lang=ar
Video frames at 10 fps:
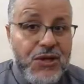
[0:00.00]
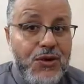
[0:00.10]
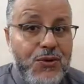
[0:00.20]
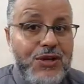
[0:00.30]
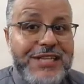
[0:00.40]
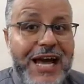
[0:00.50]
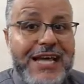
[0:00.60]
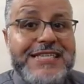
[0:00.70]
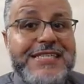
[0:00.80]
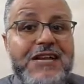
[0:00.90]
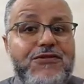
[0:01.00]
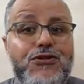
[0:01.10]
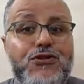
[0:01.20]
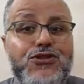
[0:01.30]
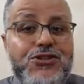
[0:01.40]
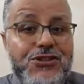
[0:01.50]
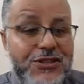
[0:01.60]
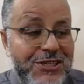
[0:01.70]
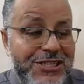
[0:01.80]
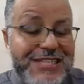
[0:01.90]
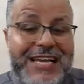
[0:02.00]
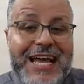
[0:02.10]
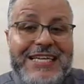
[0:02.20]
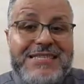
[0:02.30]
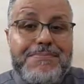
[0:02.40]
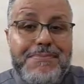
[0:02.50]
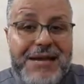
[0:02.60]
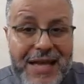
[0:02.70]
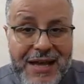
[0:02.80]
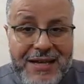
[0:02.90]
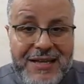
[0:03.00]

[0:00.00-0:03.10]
وحده خزنا الفلوس ديالها تمايا